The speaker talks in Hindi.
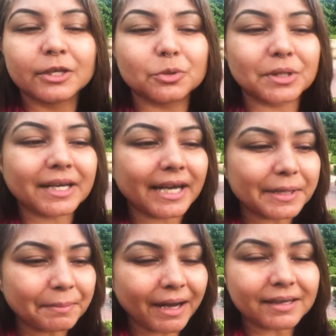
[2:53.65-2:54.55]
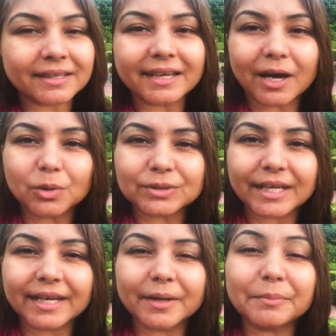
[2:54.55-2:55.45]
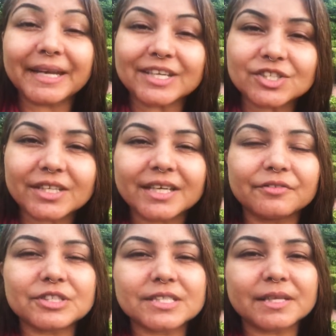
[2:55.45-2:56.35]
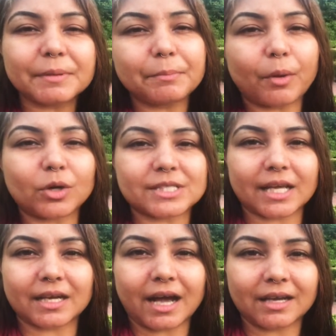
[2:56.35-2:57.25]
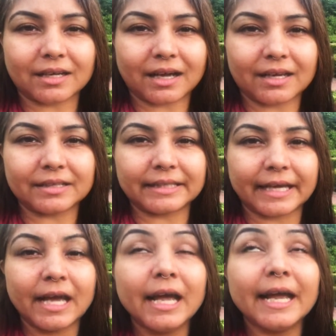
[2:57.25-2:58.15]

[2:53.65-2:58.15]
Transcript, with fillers: क्योंकि कई बार क्या होता है हम टेंशन की वजह से भी बहुत सारा खाना खा लेते हैं